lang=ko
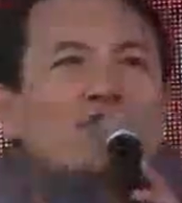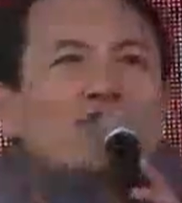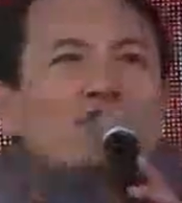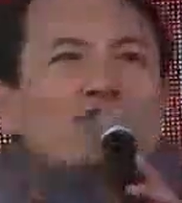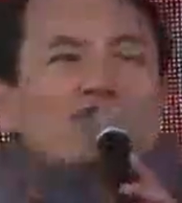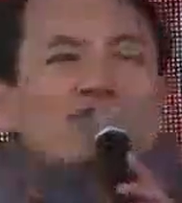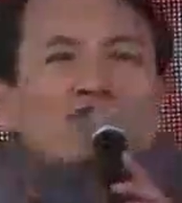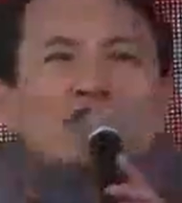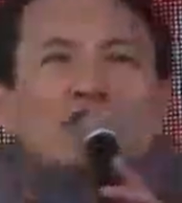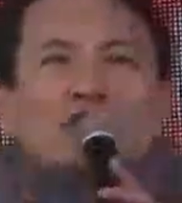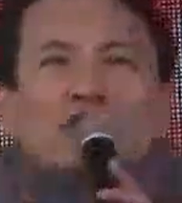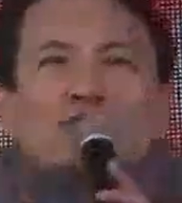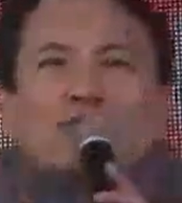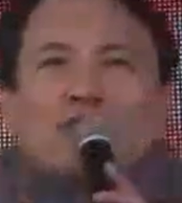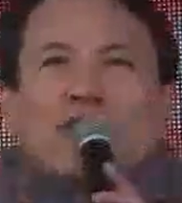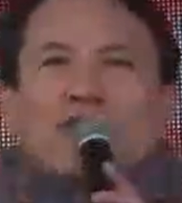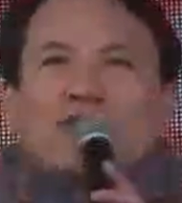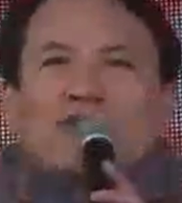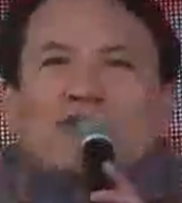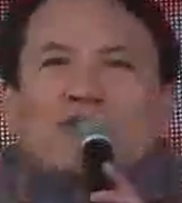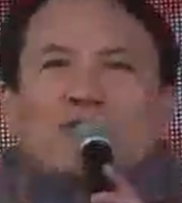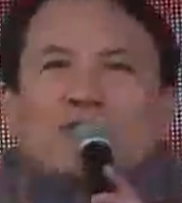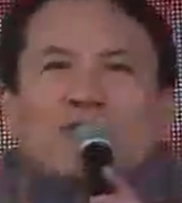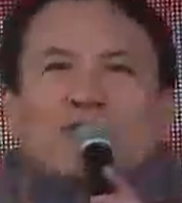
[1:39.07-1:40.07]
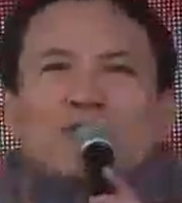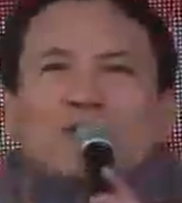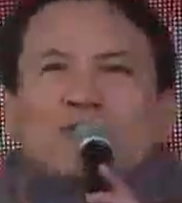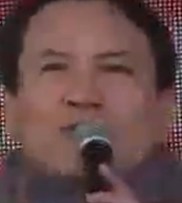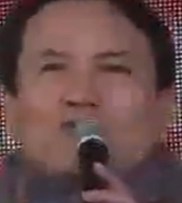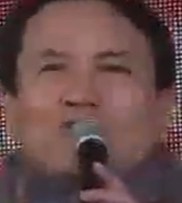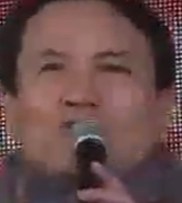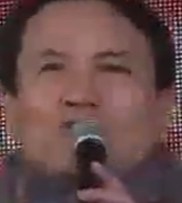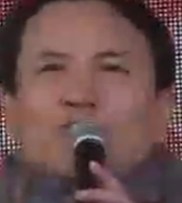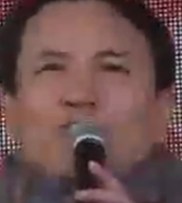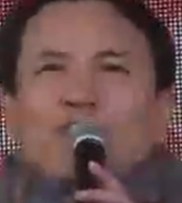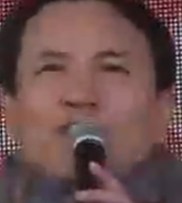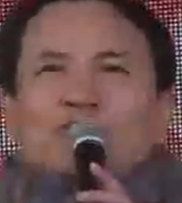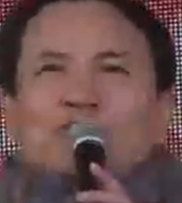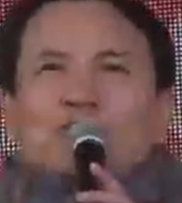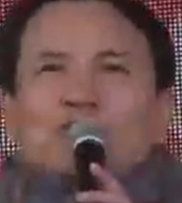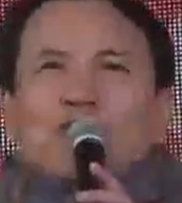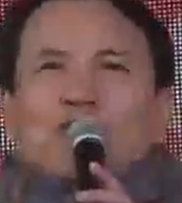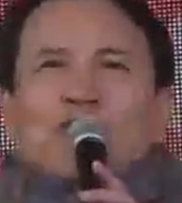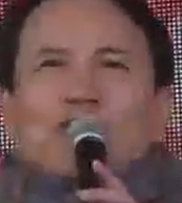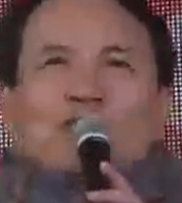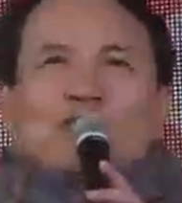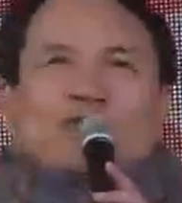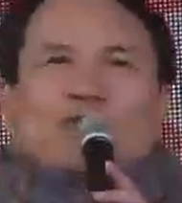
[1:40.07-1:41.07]
김경수 이 판결만
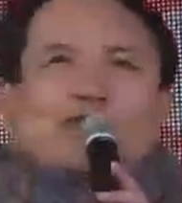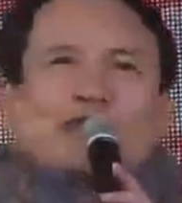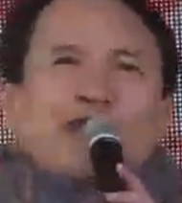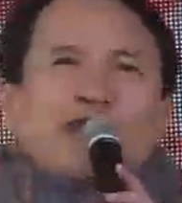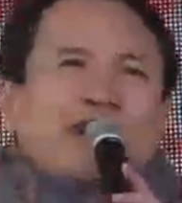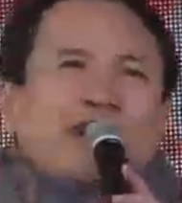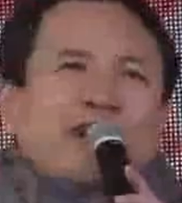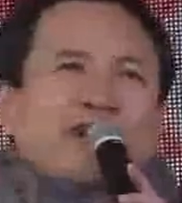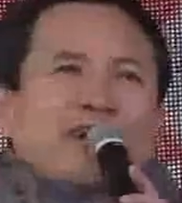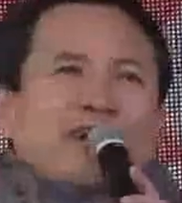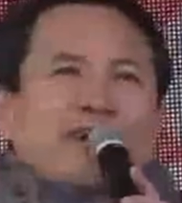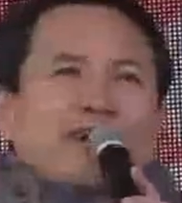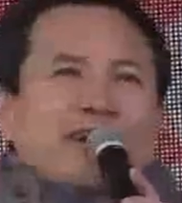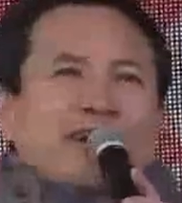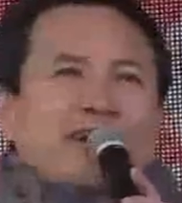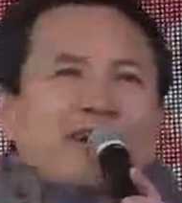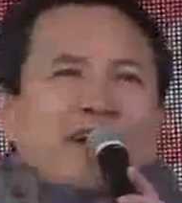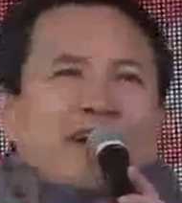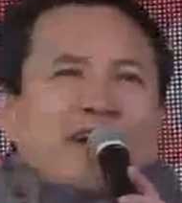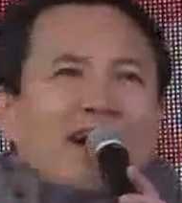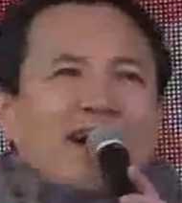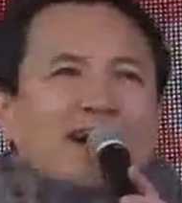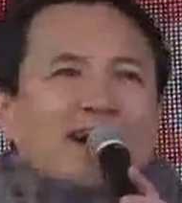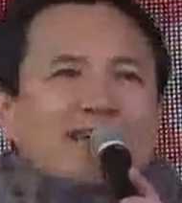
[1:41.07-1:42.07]
가지고 만족할 거냐?